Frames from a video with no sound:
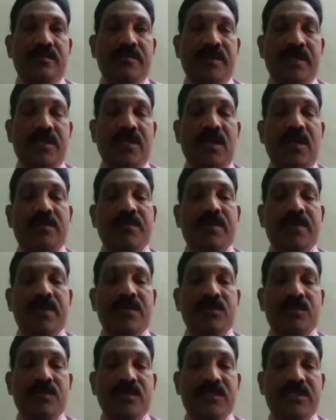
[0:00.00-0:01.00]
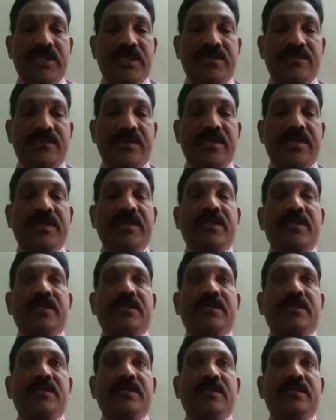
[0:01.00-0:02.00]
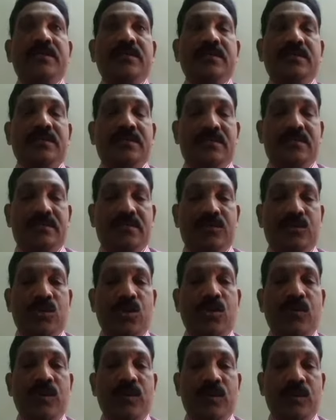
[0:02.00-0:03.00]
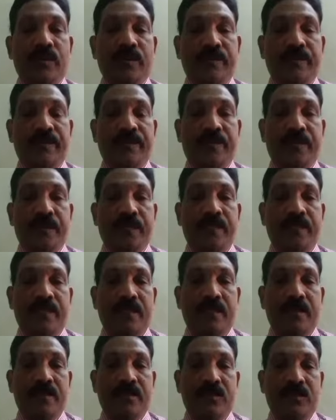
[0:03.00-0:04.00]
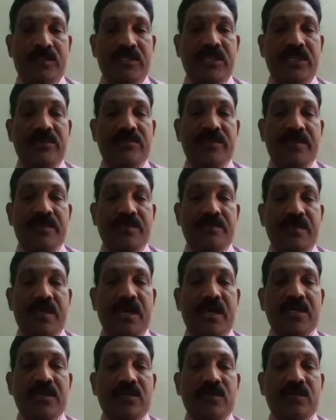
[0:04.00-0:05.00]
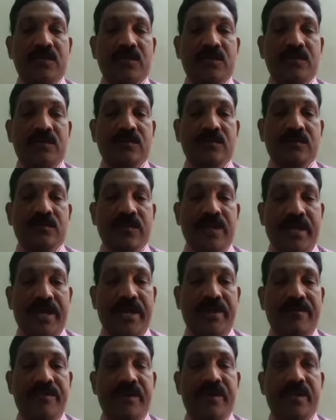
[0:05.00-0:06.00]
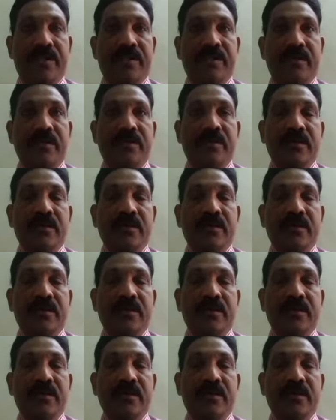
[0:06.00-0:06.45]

పెద్దాపురానికి వచ్చేటువంటి తోవలో వచ్చేటువంటి మార్గంలో ఒక హైవే అది